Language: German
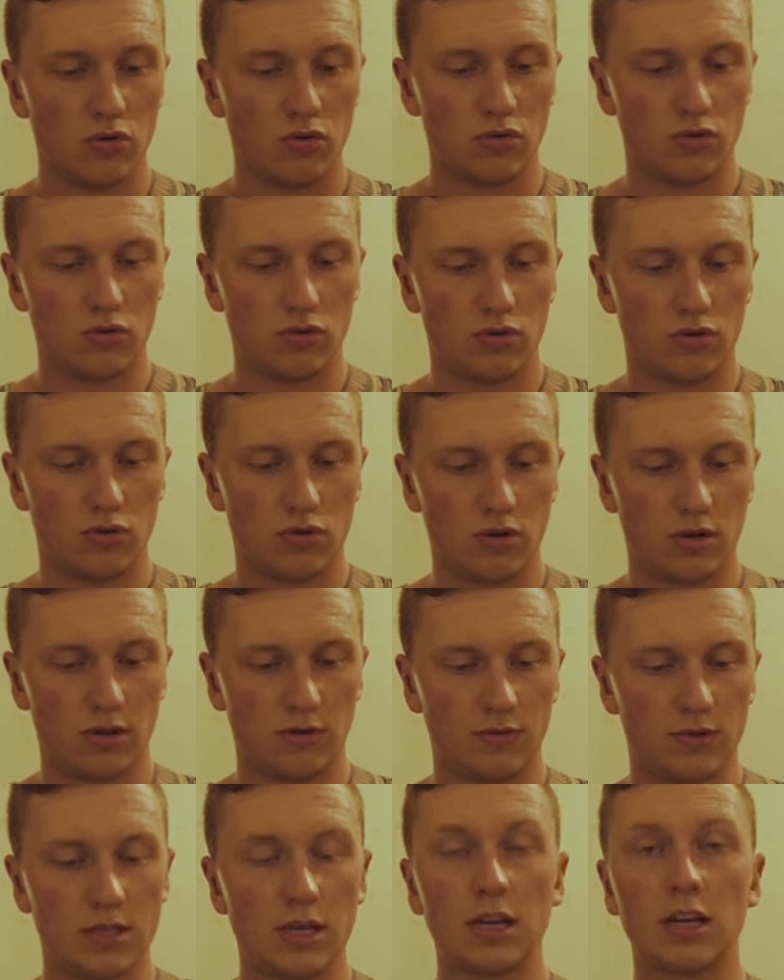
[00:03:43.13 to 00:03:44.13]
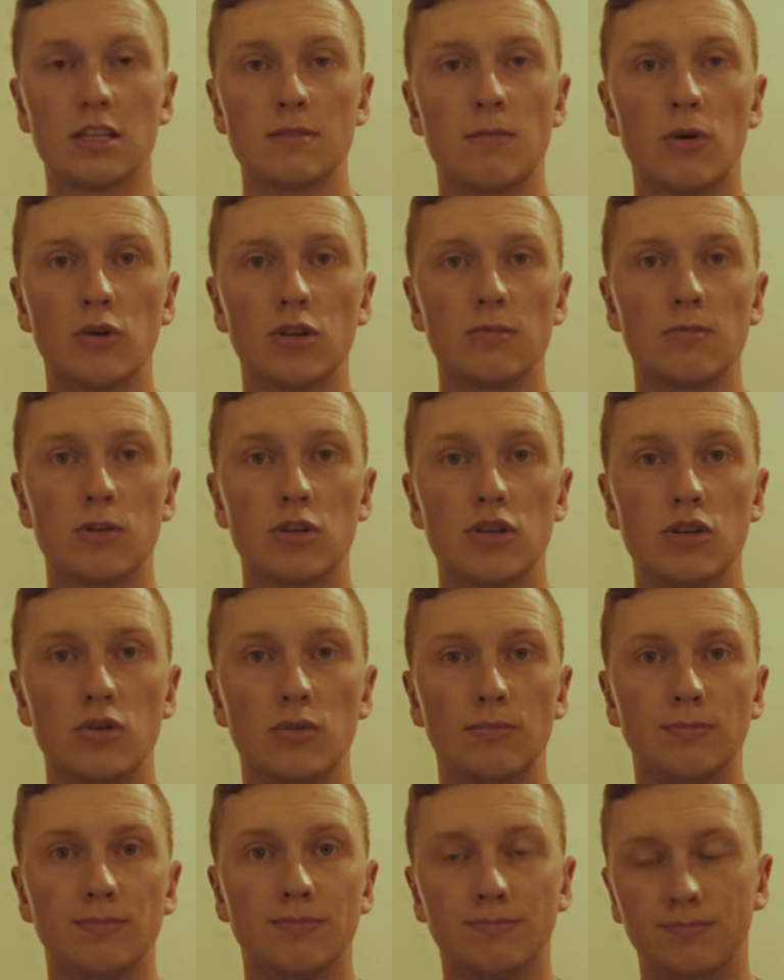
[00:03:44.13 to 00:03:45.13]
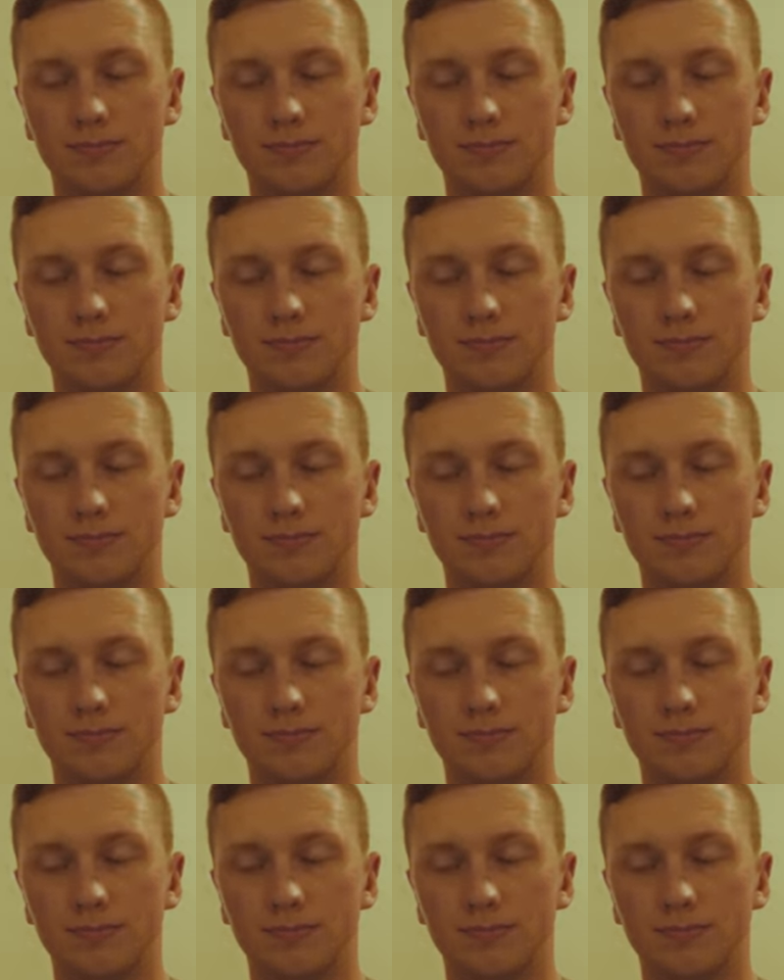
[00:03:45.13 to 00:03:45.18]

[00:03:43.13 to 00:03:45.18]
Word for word: Und äh, ja, ich würde sagen, das mounte ich mal schnell um.